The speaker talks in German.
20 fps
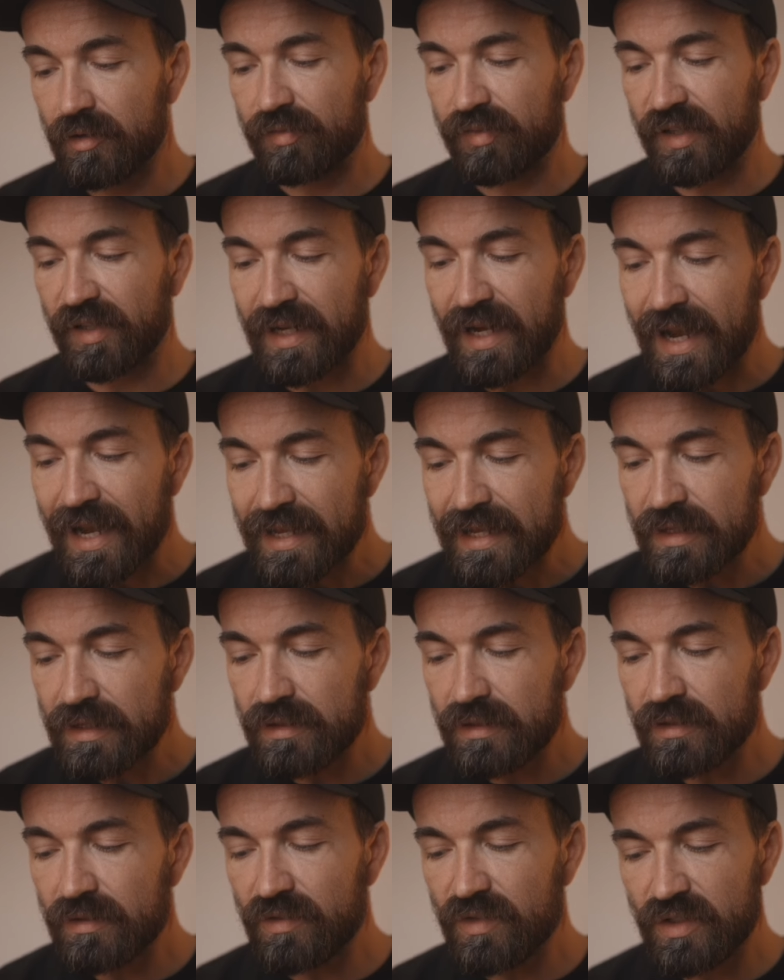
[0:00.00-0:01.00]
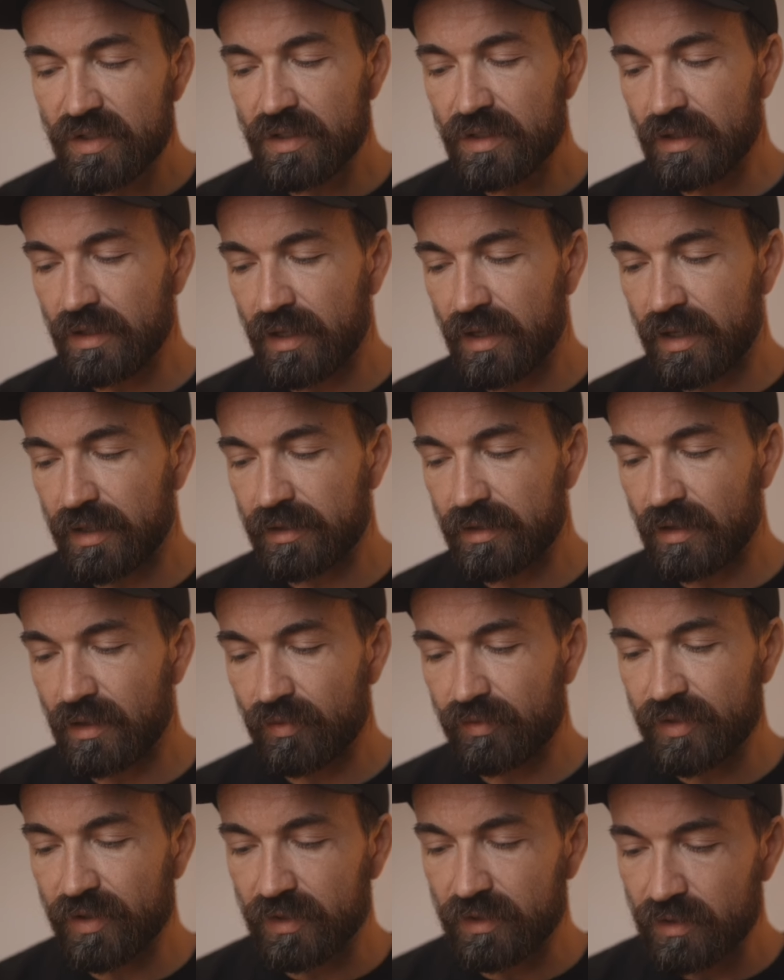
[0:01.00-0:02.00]
Verteilt ihr Visitenkarten
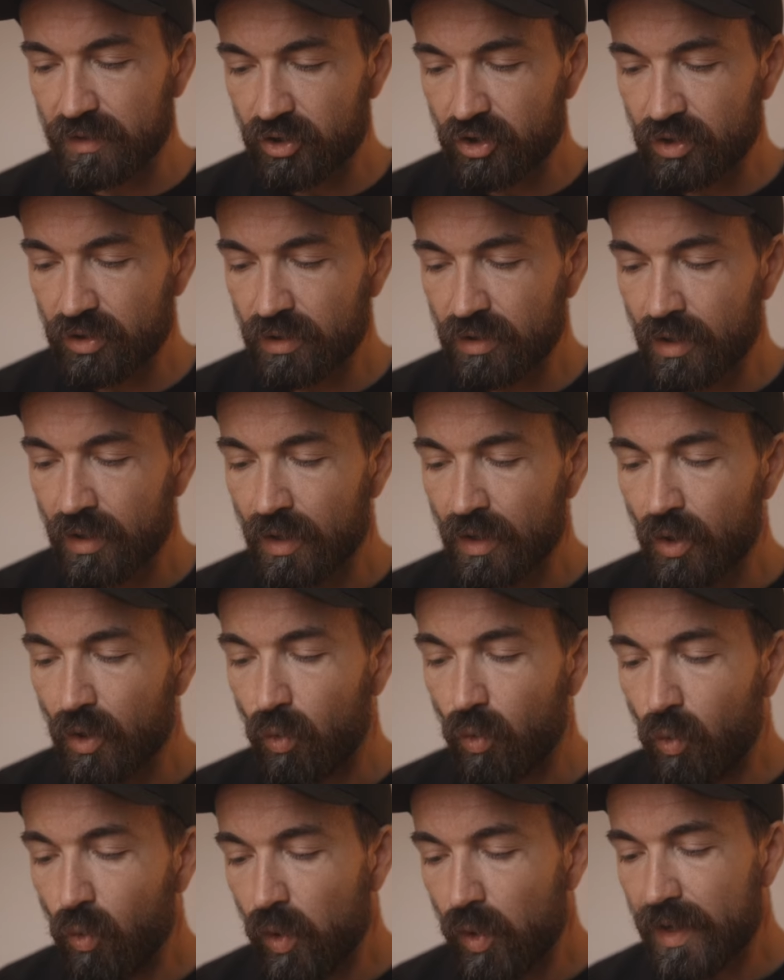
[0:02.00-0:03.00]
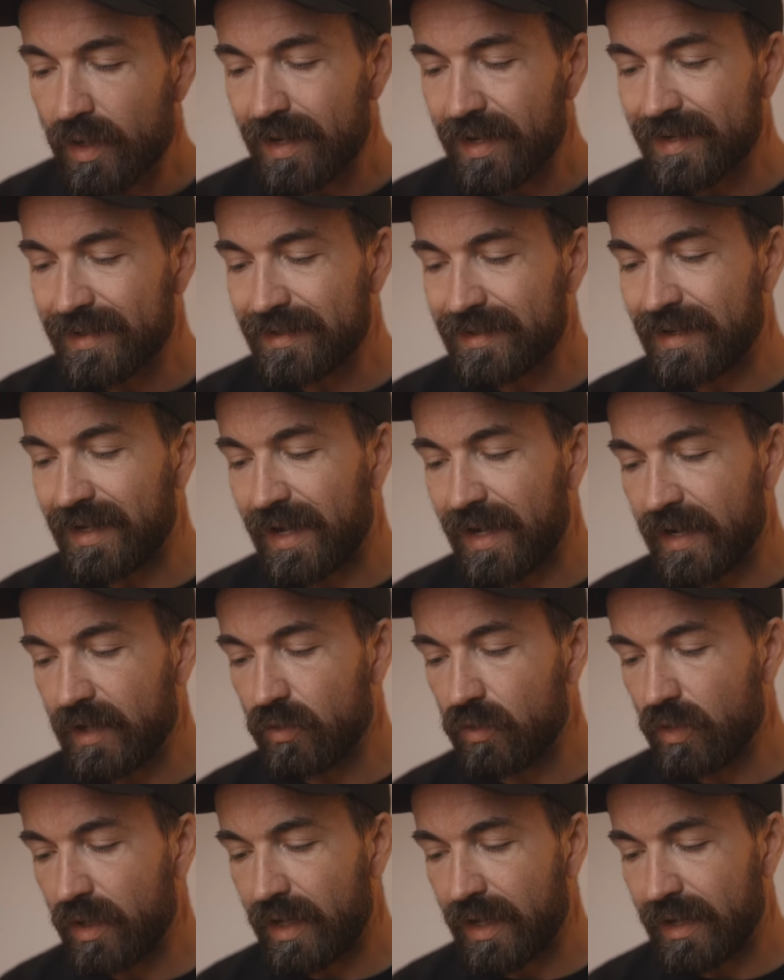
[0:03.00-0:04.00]
auf den Tischen oder hat der
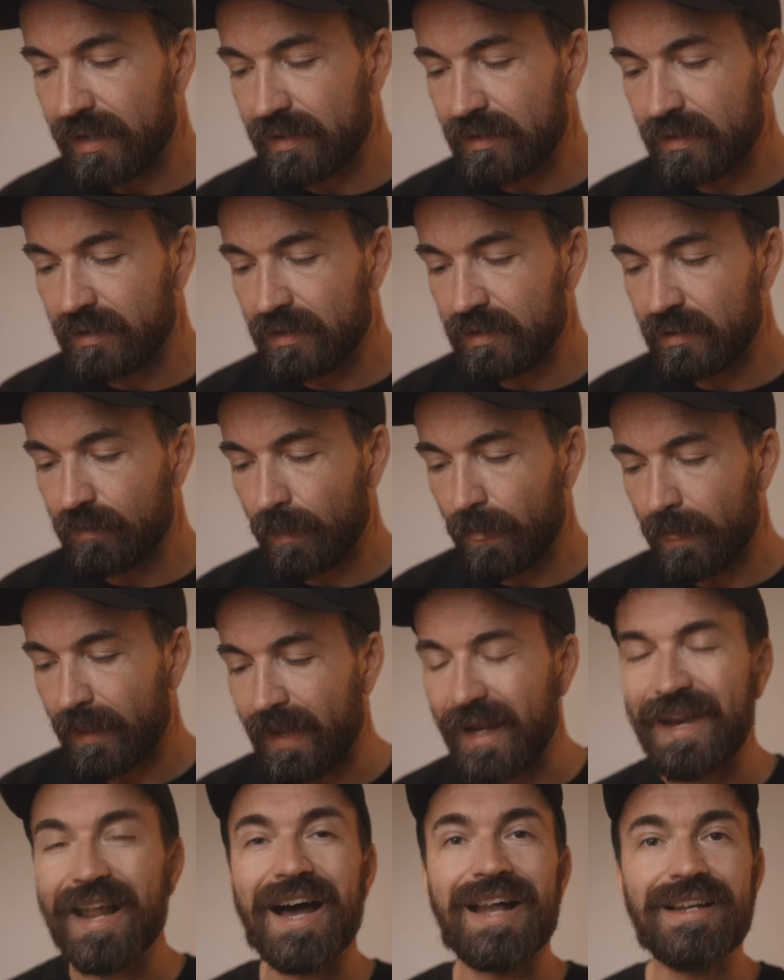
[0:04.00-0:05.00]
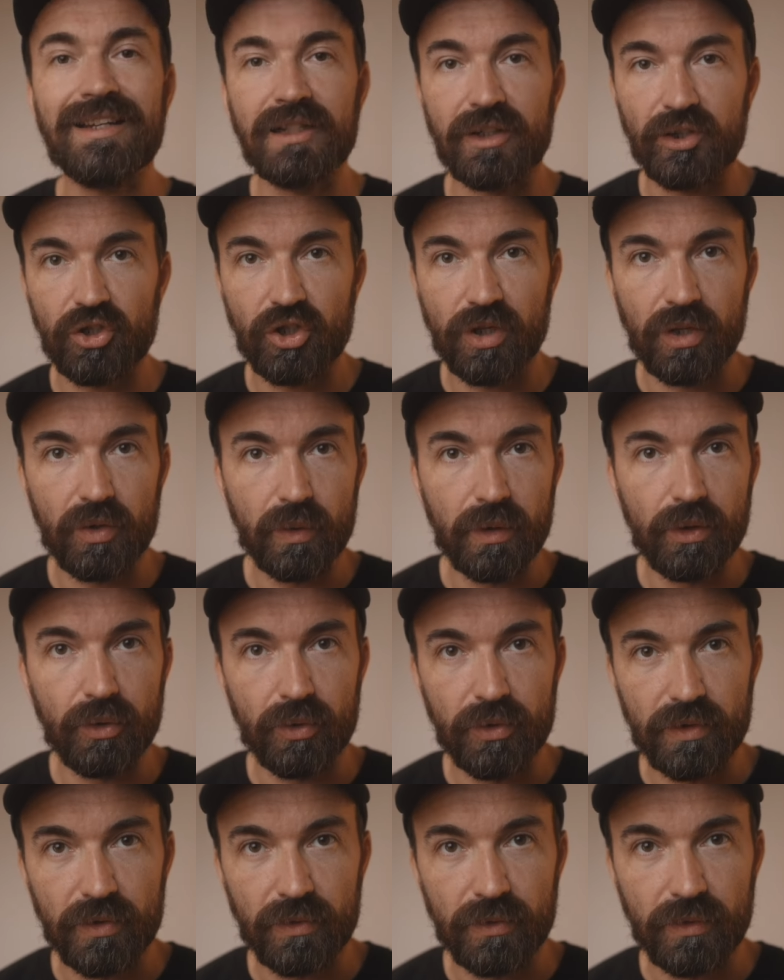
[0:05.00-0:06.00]
ein oder andere eine andere schlaue
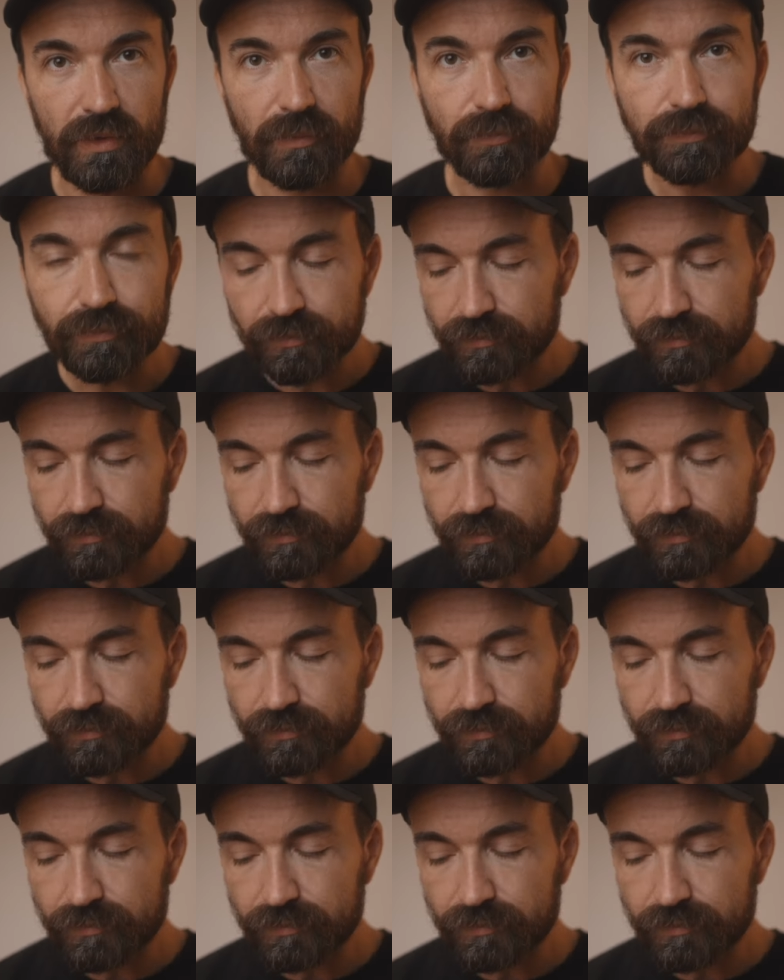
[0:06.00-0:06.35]
Lösung?